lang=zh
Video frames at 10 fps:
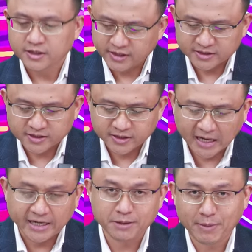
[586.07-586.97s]
但是
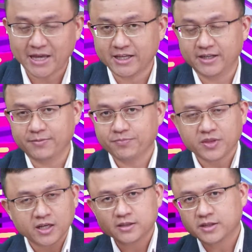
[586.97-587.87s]
带你买的人，
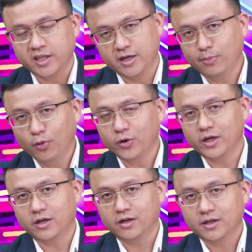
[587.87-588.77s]
跌破
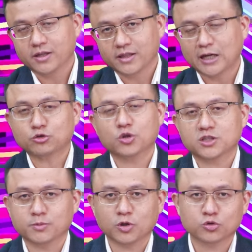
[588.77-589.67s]
了，他做了
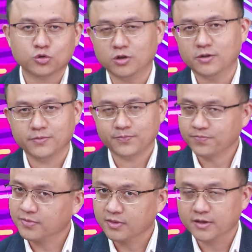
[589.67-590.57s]
什么动作？
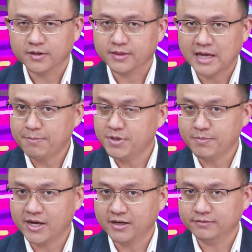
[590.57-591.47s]
摊平
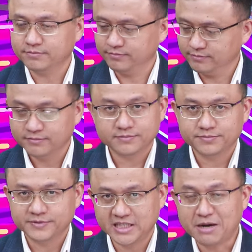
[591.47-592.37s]
吗？
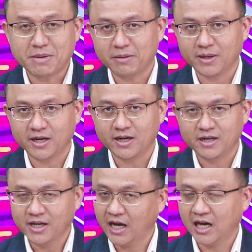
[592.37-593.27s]
加码吗？
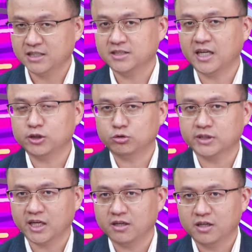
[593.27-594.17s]
还是带你出
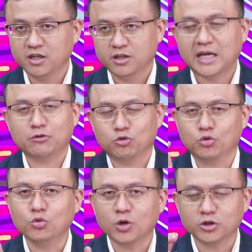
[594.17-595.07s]
场？那
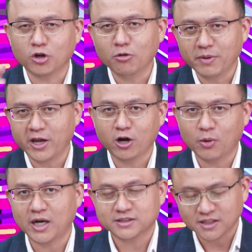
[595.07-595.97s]
如果都没有的
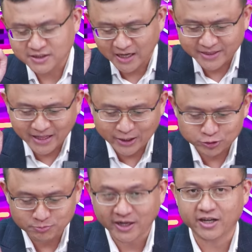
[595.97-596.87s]
话，甚至还带你
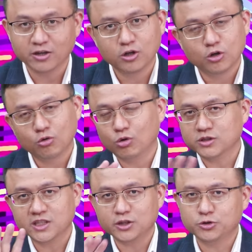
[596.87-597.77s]
去买，我
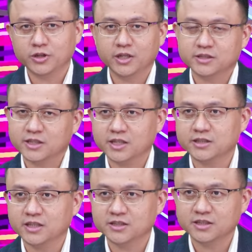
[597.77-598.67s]
真的觉得这个
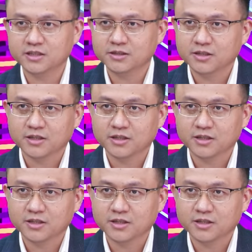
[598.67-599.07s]
真的是。